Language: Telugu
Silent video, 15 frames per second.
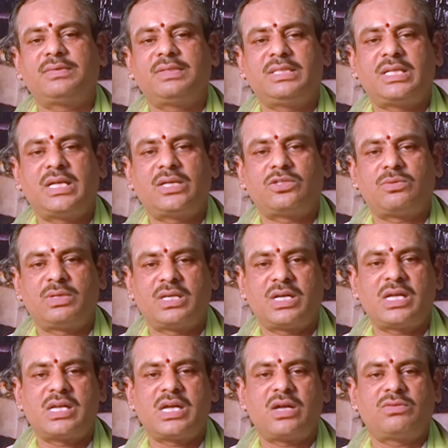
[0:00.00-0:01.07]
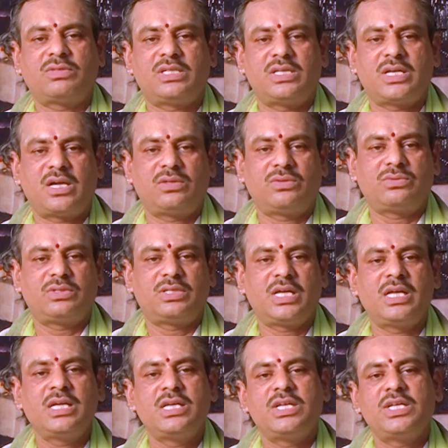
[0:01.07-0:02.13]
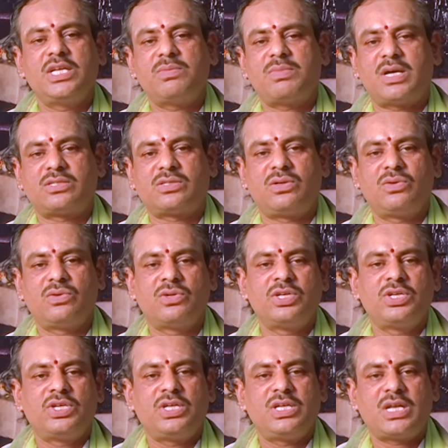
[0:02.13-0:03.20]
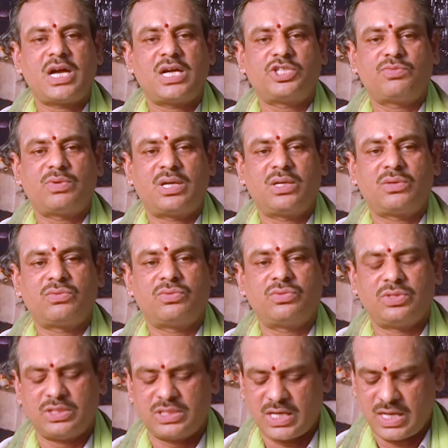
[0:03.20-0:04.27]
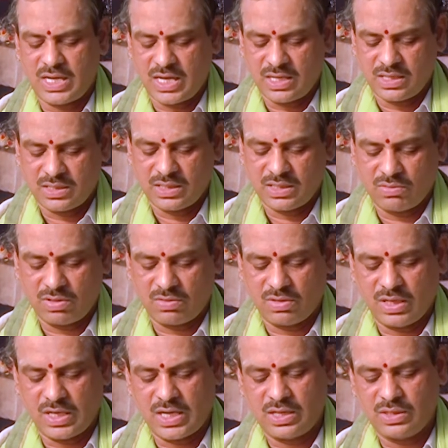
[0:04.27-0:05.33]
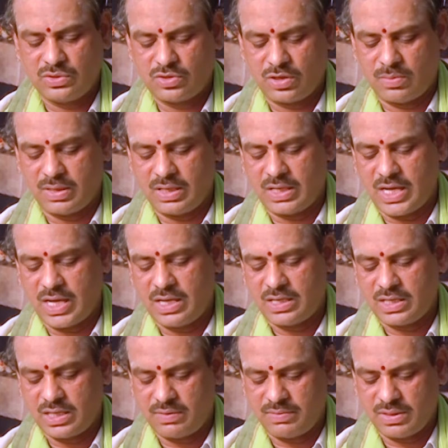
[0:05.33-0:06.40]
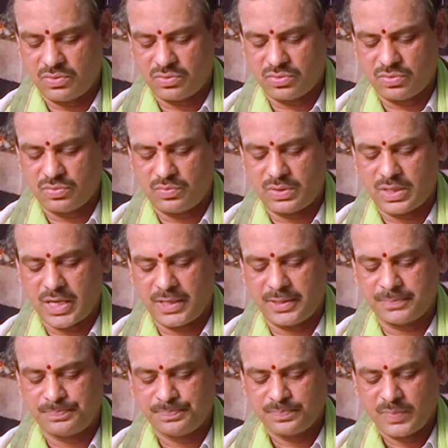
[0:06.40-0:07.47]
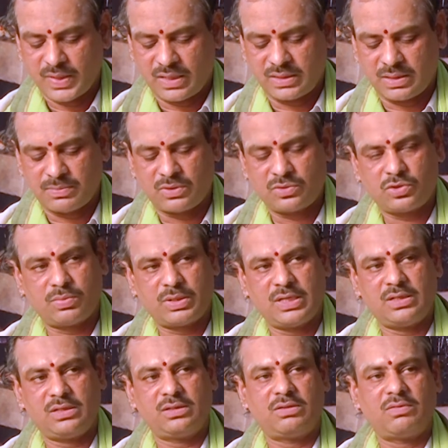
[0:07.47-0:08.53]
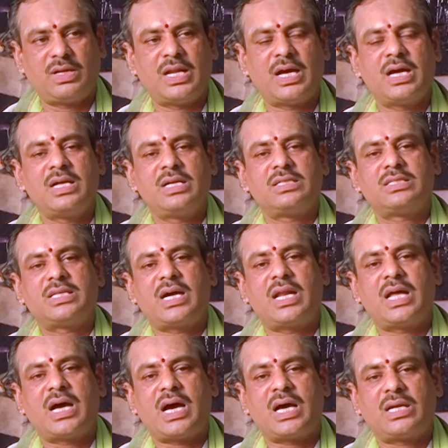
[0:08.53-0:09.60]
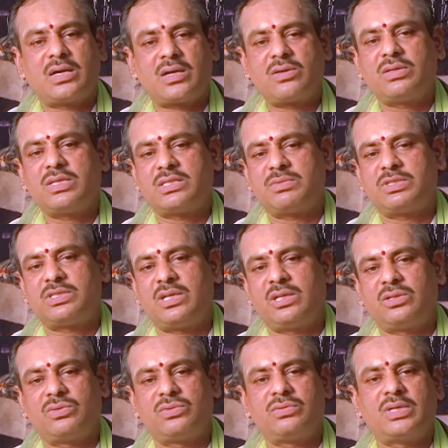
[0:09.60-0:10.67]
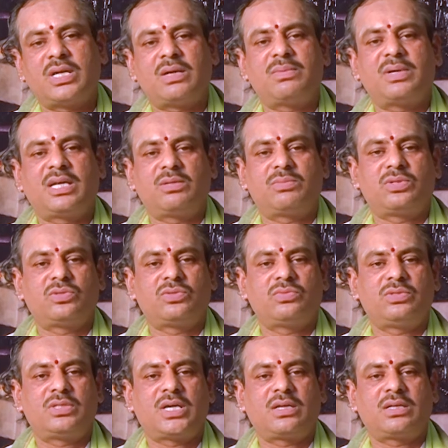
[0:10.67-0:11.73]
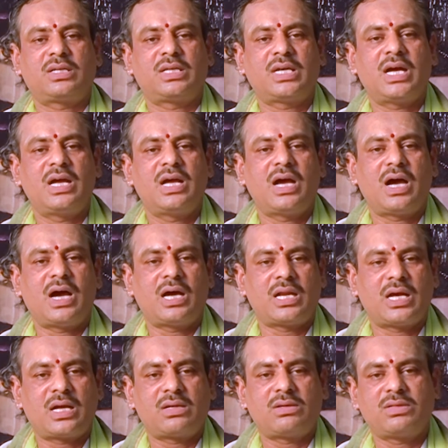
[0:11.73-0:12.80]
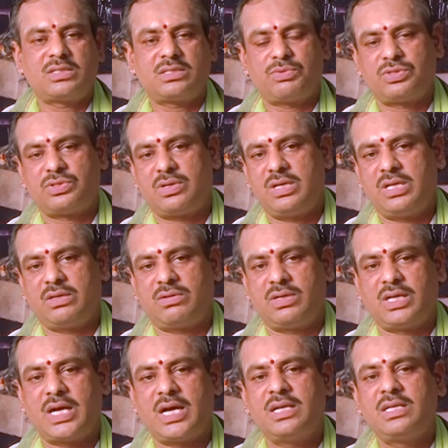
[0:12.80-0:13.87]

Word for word: ఏదైనా శుభకార్యాలు చేయాలనుకుంటే ఈ మాసంలో ఈ రాశి వాళ్లకు చాలా గౌరవంగా సులభంగా నెరవేరుతూ ఉంటాయి తమ శుభ్రయందువల్ల చాలా అనారోగ్య సమస్యలతో కూడా బాధపడుతూ ఉంటారు కనుక ఆ అనారోగ్య సమస్యలు లేకుండా